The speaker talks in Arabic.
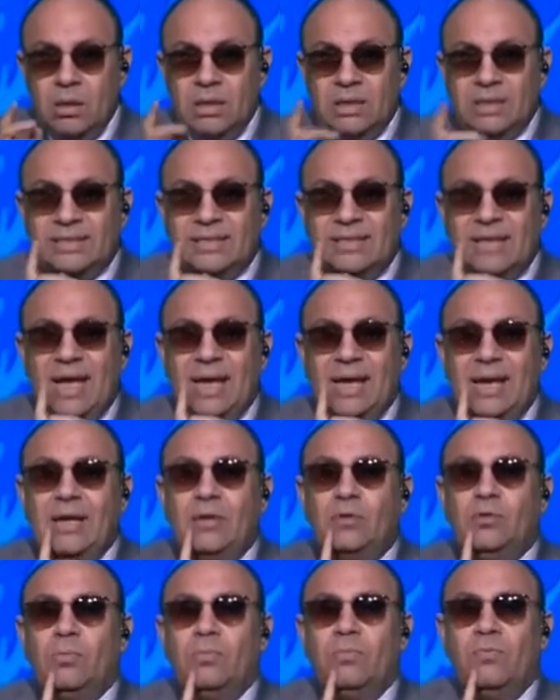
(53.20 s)

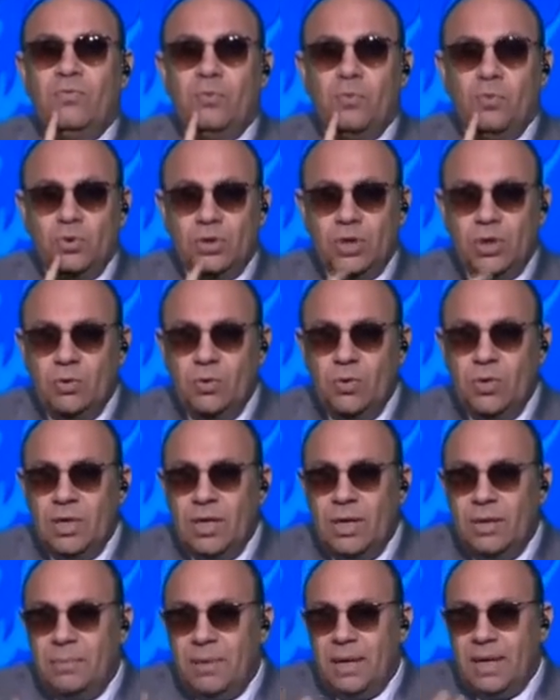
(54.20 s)
استحللتم
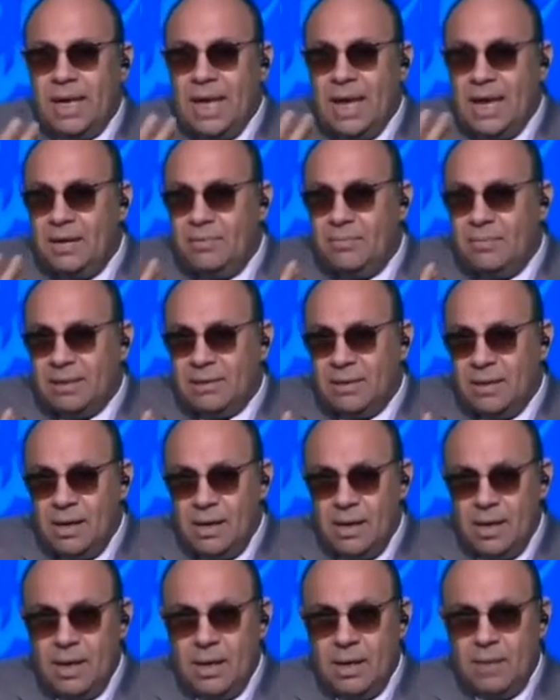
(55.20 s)
فروجهن بكلمة
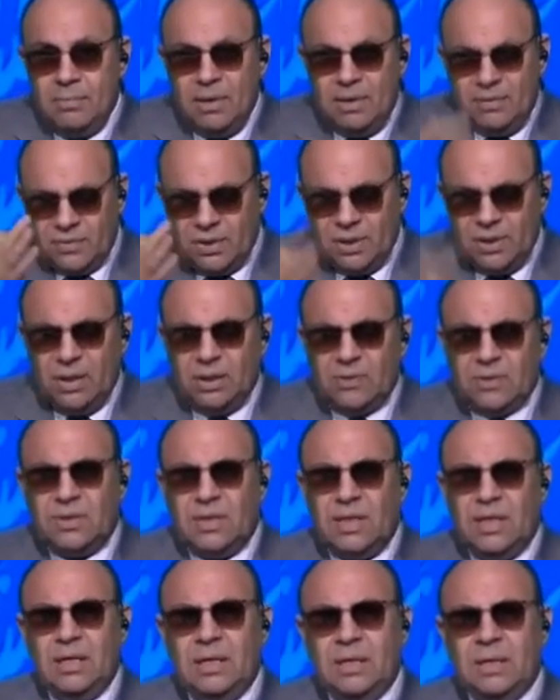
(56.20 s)
الله بنفس
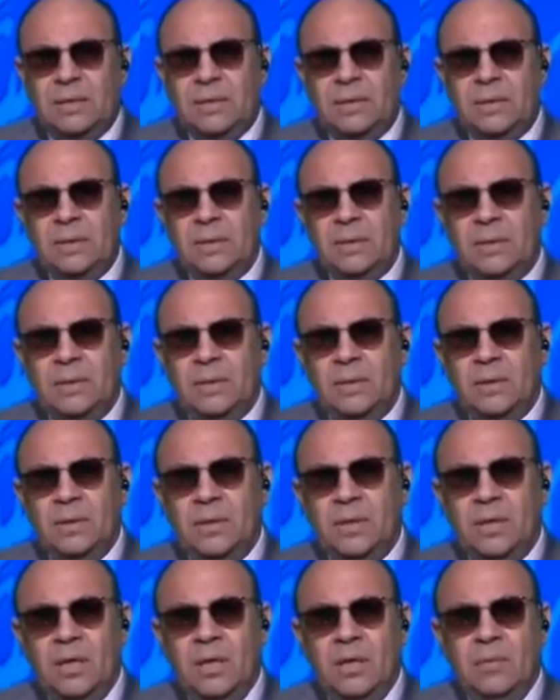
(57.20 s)
النص كده
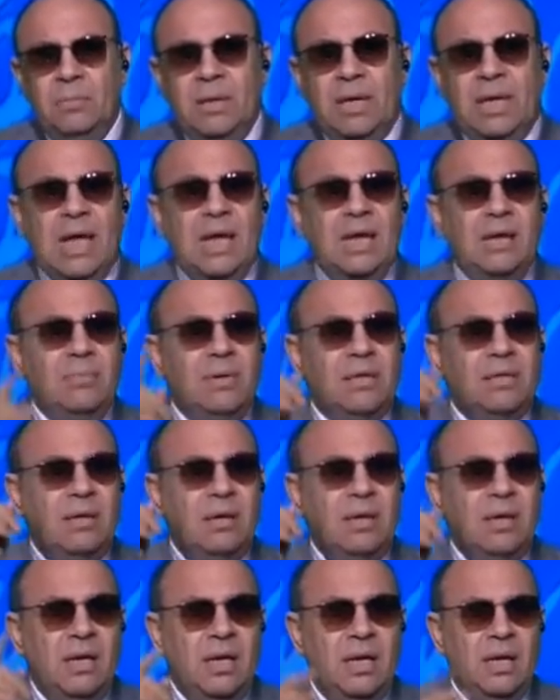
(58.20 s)
بكلمة
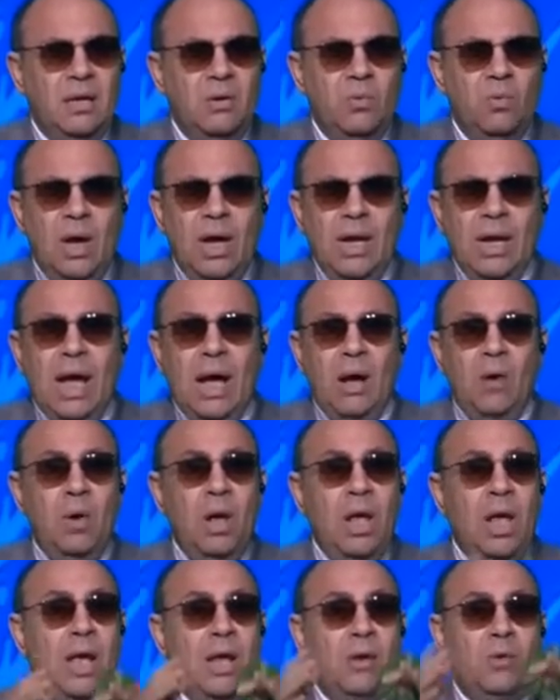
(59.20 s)
الله وقال
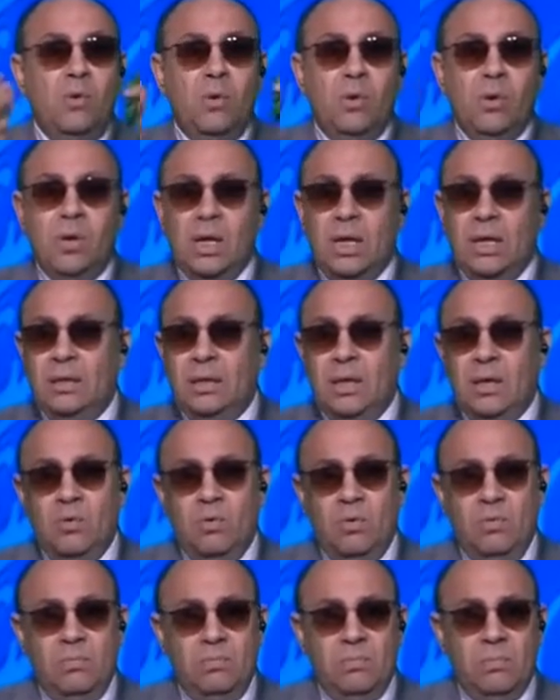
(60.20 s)
عوال
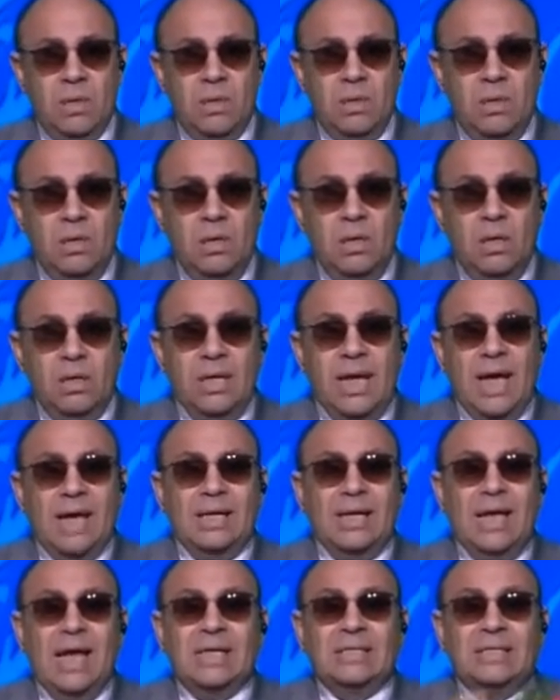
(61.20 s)
عندكم
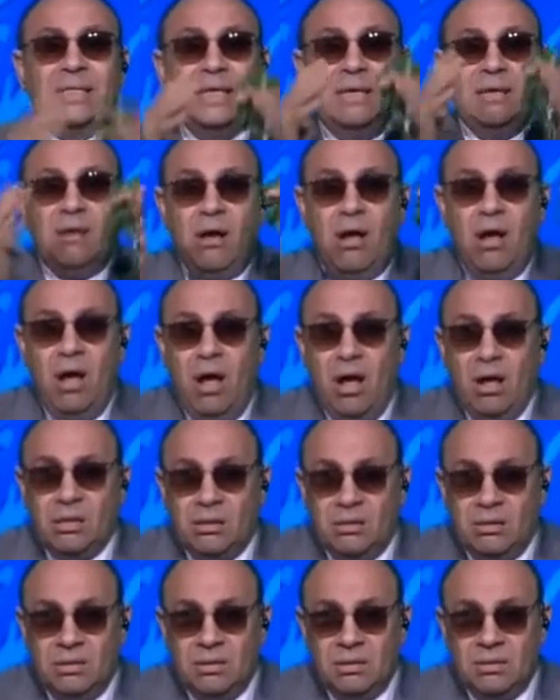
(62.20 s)
يعني
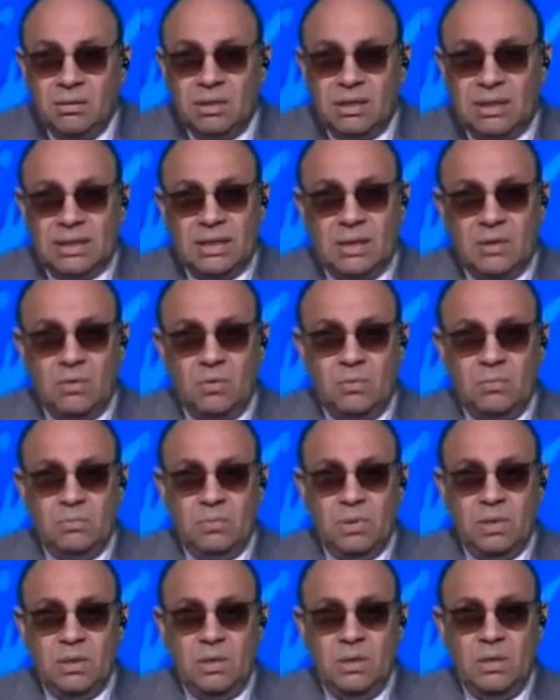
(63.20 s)
أسيرات عندكم
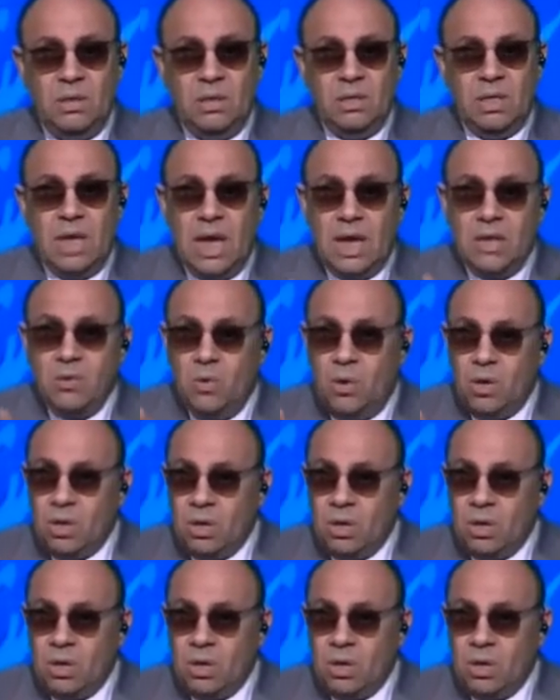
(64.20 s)
يا أيها